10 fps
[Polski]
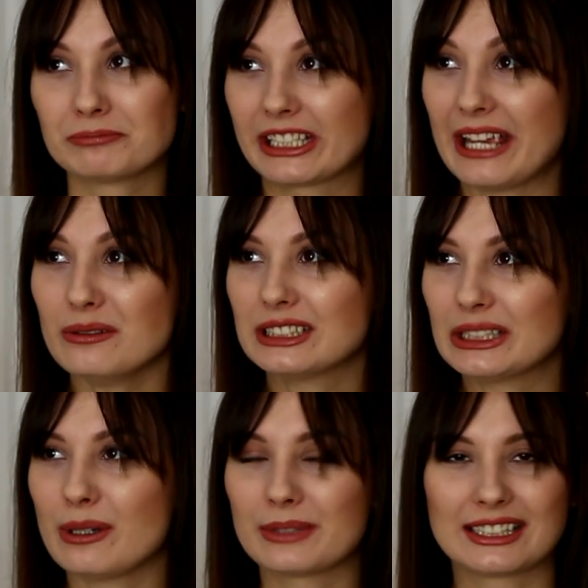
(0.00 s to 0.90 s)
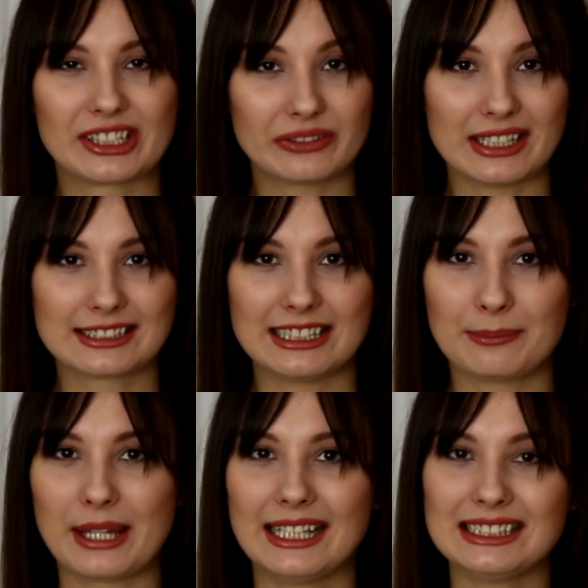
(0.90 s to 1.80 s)
No ja ją oceniłam na 3 gwiazdki na
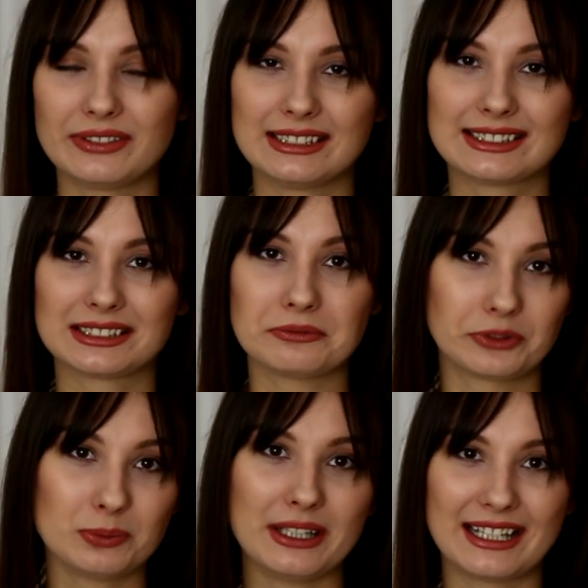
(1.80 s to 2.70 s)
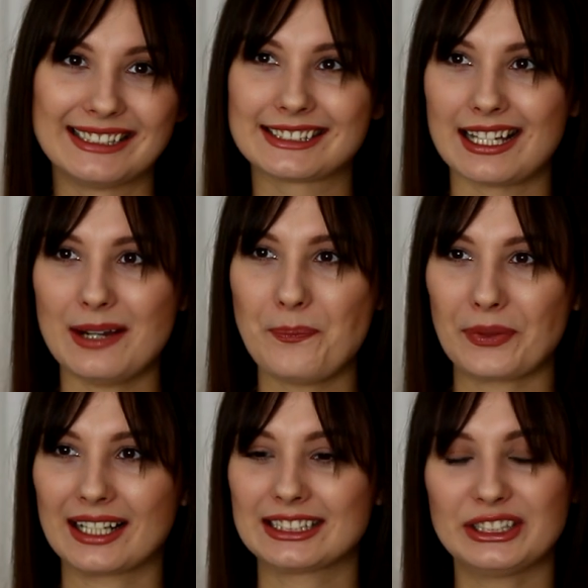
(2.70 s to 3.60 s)
5, więc w sumie nieźle,
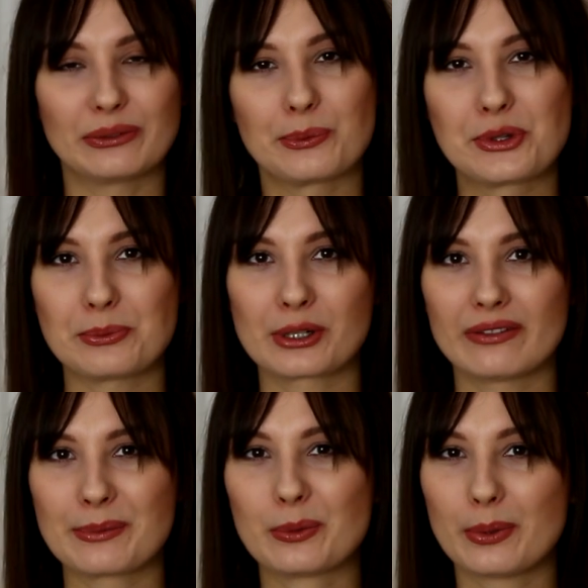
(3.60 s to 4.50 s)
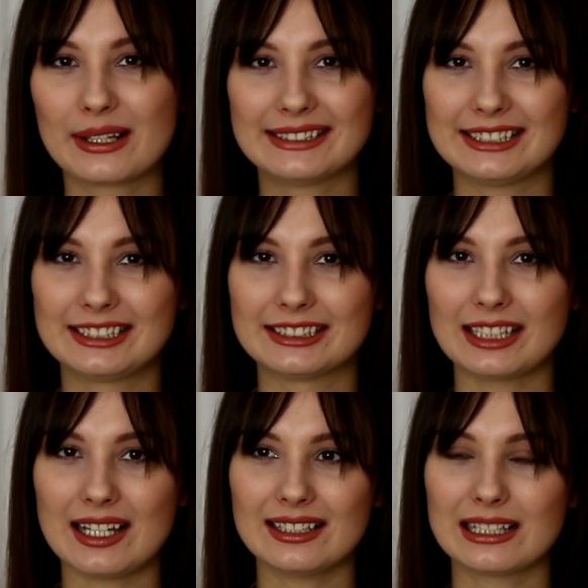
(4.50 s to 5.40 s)
także nie wiem, czy mogę Wam ją polecić, czy
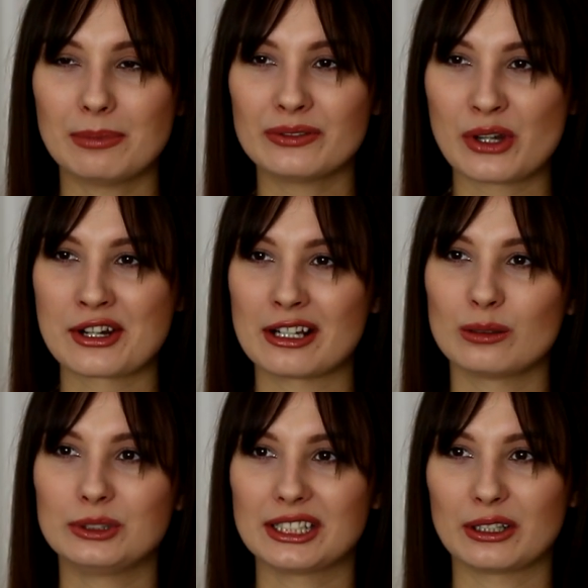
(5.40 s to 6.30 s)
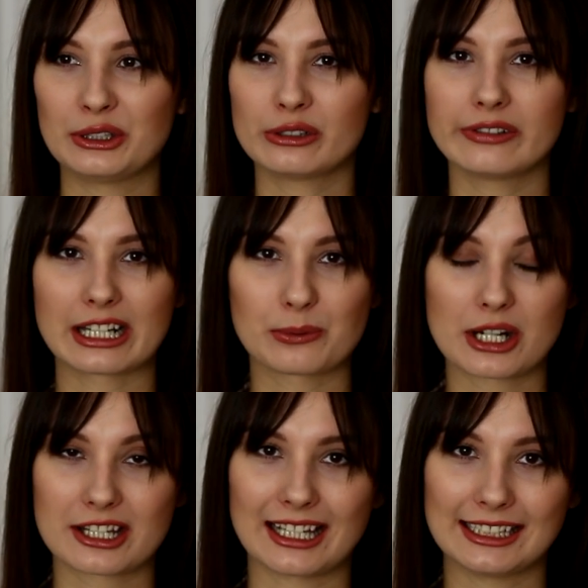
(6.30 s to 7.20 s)
nie. Na pewno, jeżeli lubicie Colin Hoover, to
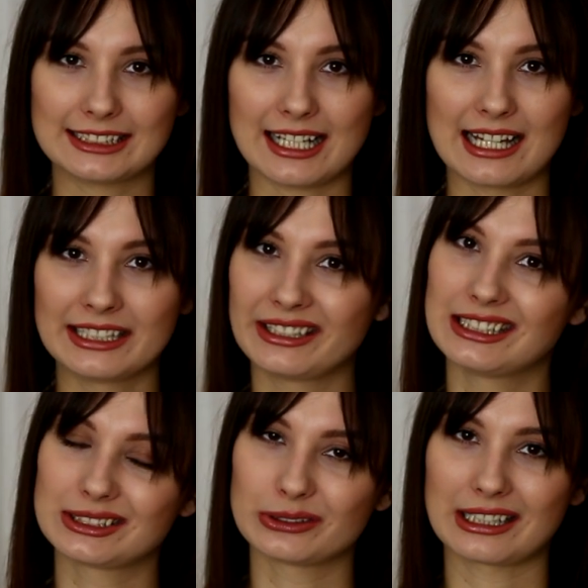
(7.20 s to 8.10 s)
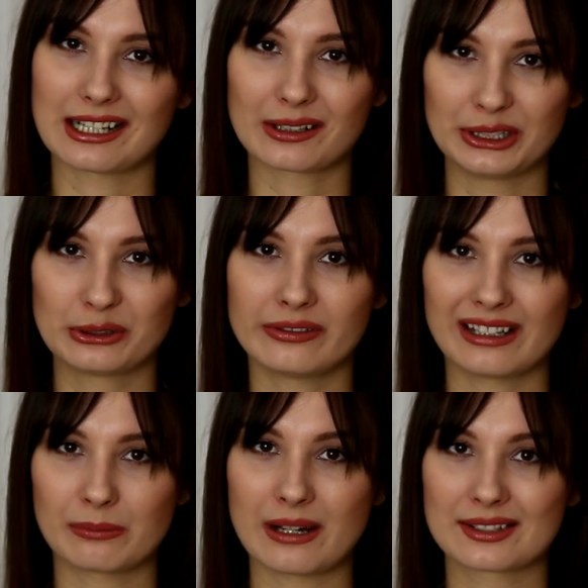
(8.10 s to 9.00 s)
przeczytajcie, ale nie jest to taka Colin
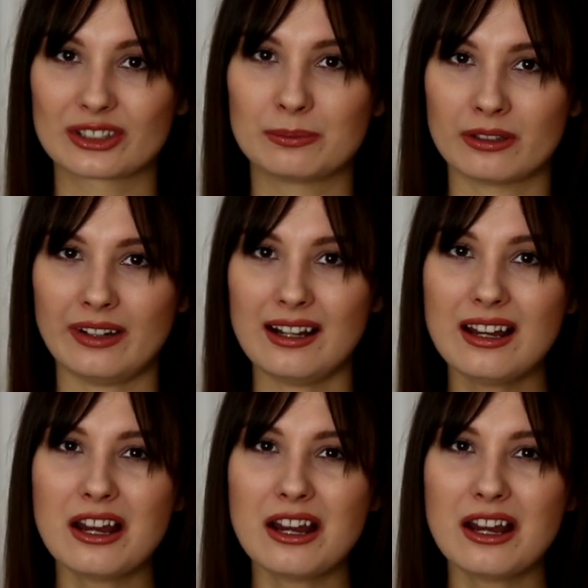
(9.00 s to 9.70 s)
Hoover bardzo typowa,